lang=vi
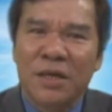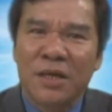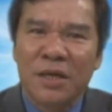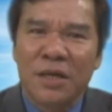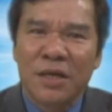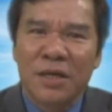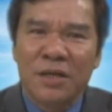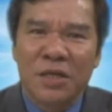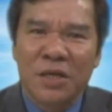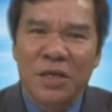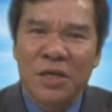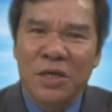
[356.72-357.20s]

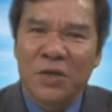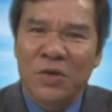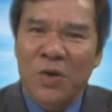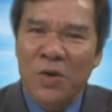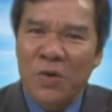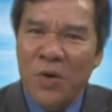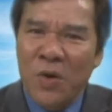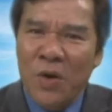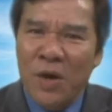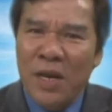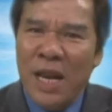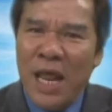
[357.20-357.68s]
thì
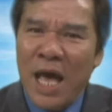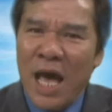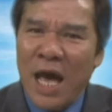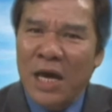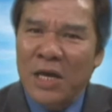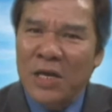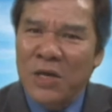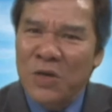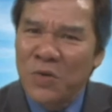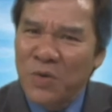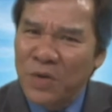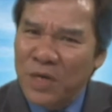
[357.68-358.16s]
còn gọi là
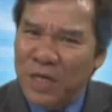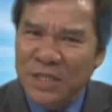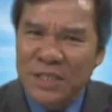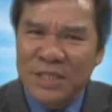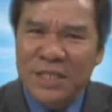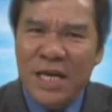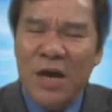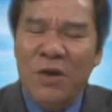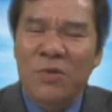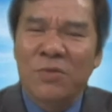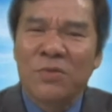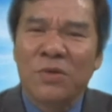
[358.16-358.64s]
hiếu kính
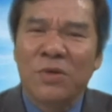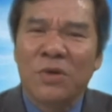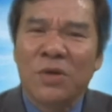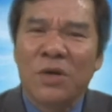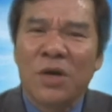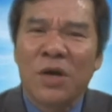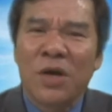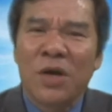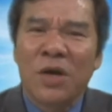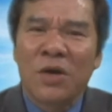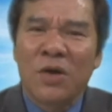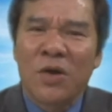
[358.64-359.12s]
sao?
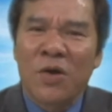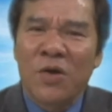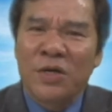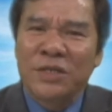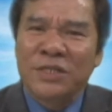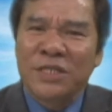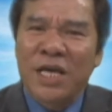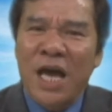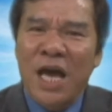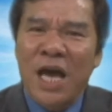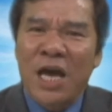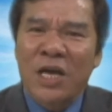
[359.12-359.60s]
Ngoài
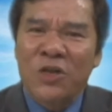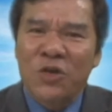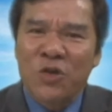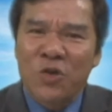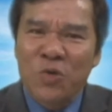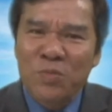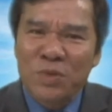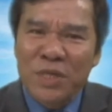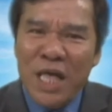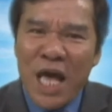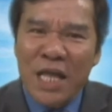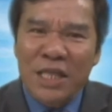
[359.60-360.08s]
ra
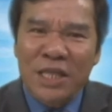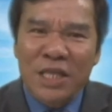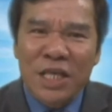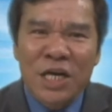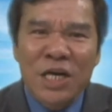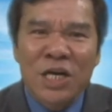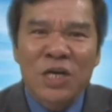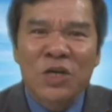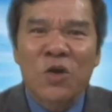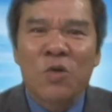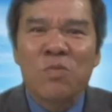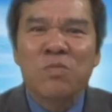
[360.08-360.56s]
chúng ta
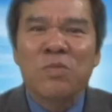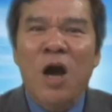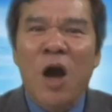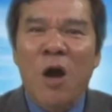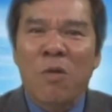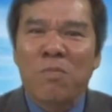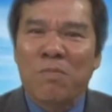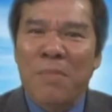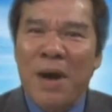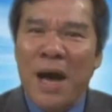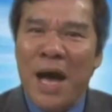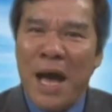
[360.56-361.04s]
thờ cúng
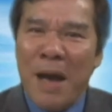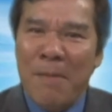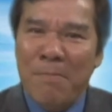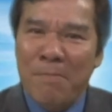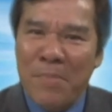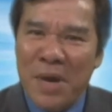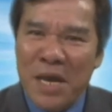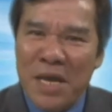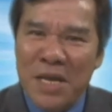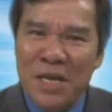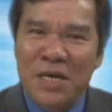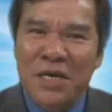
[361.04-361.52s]
ông bà
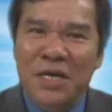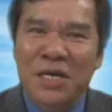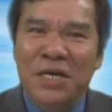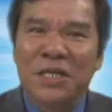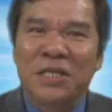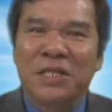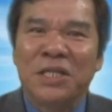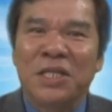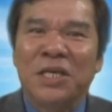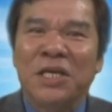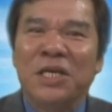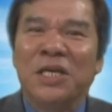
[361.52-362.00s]
mấy đời
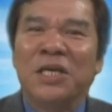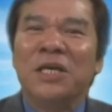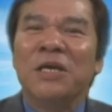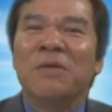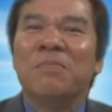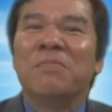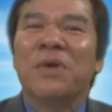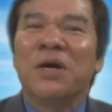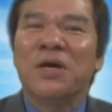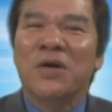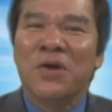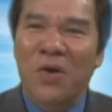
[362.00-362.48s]
thì
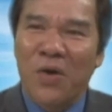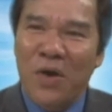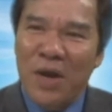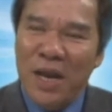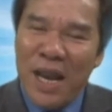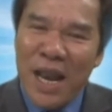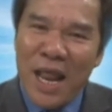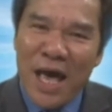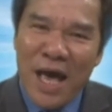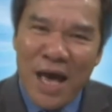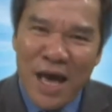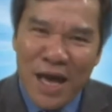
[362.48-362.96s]
mới gọi
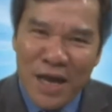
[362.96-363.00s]
là